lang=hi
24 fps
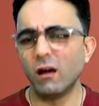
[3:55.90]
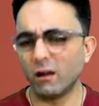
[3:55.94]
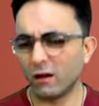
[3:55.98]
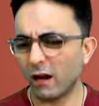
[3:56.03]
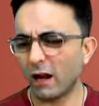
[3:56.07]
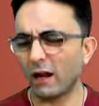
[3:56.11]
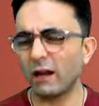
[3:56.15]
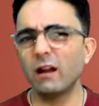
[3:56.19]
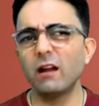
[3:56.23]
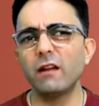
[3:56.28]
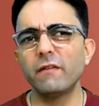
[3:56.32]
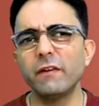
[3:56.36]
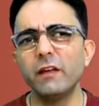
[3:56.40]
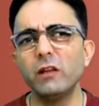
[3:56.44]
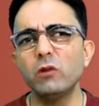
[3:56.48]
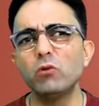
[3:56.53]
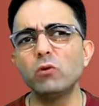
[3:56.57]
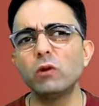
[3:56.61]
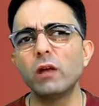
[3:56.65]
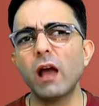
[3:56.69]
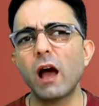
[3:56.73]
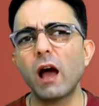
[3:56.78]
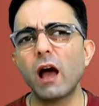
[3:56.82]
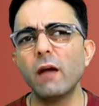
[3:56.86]
राना नवीद
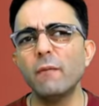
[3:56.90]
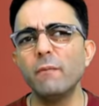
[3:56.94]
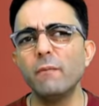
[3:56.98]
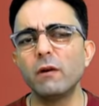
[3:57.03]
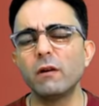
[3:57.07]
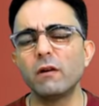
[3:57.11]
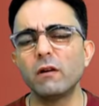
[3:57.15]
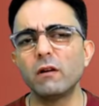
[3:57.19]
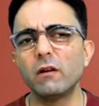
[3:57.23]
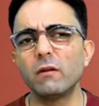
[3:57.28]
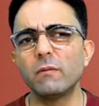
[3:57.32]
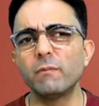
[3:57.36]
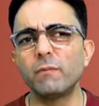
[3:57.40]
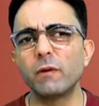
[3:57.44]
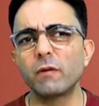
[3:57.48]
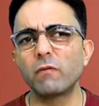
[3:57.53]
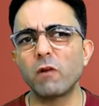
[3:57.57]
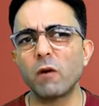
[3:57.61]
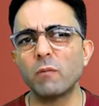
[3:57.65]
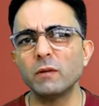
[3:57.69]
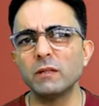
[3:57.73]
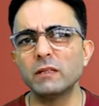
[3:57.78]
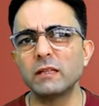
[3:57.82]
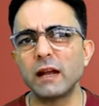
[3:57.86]
उनके हाई
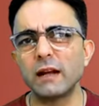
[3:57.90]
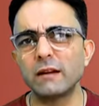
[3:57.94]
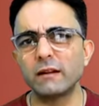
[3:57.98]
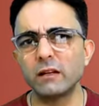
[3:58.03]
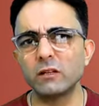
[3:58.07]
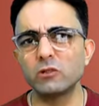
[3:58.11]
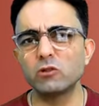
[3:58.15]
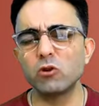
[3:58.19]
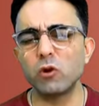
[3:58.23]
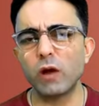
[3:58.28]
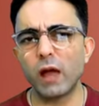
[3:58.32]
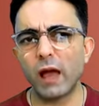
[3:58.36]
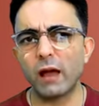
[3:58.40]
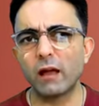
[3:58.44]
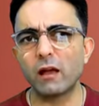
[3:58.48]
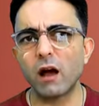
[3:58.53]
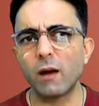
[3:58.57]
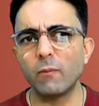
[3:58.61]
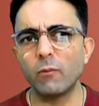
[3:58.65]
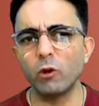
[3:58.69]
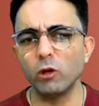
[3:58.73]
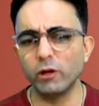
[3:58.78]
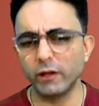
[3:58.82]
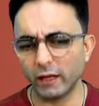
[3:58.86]
परफॉर्मेंस सेंटर जो है
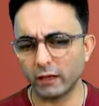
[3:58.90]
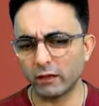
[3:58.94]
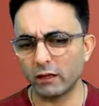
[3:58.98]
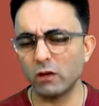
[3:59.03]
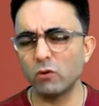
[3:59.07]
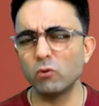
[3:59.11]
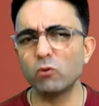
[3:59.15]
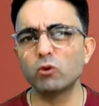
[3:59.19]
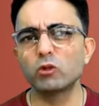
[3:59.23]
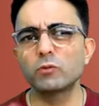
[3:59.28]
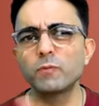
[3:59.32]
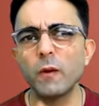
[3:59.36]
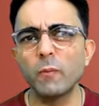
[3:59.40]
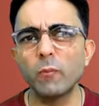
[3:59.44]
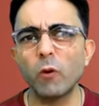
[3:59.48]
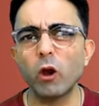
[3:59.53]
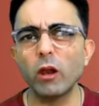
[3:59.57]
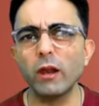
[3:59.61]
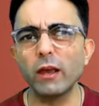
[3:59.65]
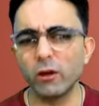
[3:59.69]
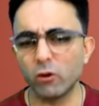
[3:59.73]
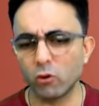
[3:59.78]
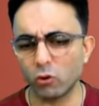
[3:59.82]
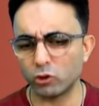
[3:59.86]
काबुल के अंदर उसमें बॉलिंग